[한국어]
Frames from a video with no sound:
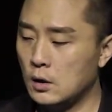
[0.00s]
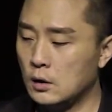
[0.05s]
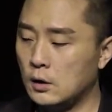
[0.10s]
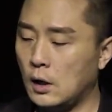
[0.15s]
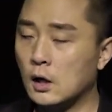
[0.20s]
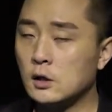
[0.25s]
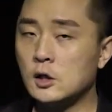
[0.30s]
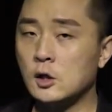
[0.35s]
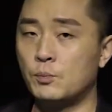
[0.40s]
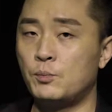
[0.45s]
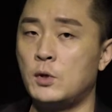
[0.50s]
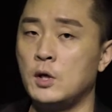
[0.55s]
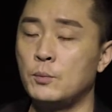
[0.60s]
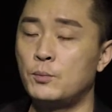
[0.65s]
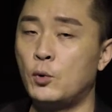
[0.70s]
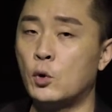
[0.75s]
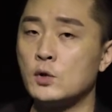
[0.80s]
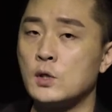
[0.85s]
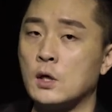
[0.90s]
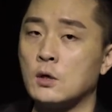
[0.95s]
당시
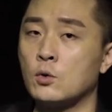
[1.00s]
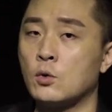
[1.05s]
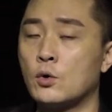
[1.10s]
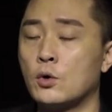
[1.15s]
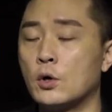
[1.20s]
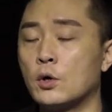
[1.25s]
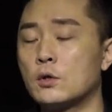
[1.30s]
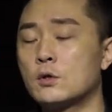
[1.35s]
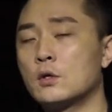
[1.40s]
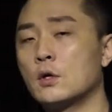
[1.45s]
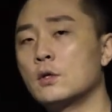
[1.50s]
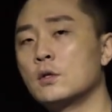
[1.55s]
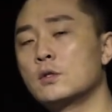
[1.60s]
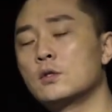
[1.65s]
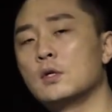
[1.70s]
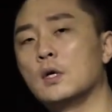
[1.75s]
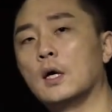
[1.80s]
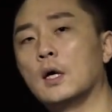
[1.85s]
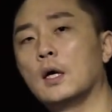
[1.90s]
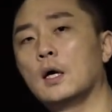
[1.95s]
비포장도로였던
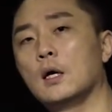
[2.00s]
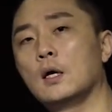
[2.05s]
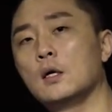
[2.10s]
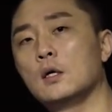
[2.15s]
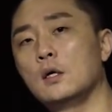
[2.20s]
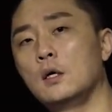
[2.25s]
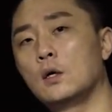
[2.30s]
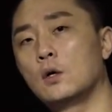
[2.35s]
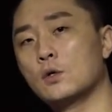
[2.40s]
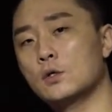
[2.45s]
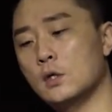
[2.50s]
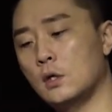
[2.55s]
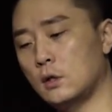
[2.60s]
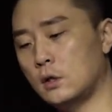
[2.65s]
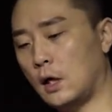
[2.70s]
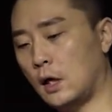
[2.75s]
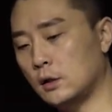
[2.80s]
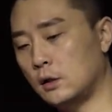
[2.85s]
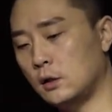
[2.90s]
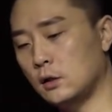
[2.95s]
때 이것을
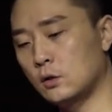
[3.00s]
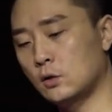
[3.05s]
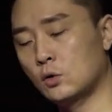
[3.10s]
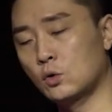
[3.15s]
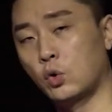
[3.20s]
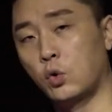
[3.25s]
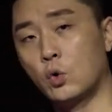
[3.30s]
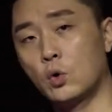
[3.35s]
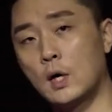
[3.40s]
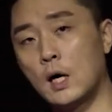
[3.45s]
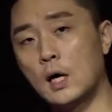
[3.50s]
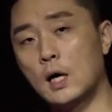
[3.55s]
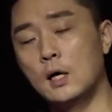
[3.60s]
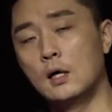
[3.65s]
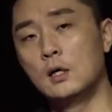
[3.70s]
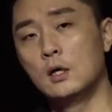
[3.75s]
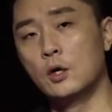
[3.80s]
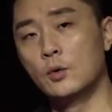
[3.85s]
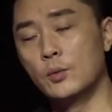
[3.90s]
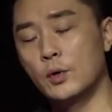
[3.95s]
다시
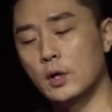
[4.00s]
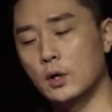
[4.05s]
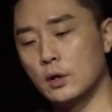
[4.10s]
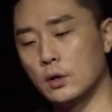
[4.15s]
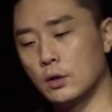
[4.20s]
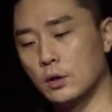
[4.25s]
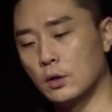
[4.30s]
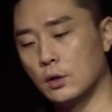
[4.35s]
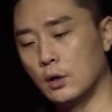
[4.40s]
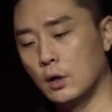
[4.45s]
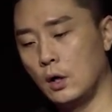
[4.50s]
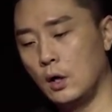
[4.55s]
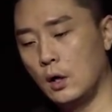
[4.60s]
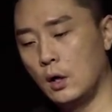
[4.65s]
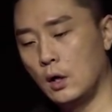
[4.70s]
돌아가려면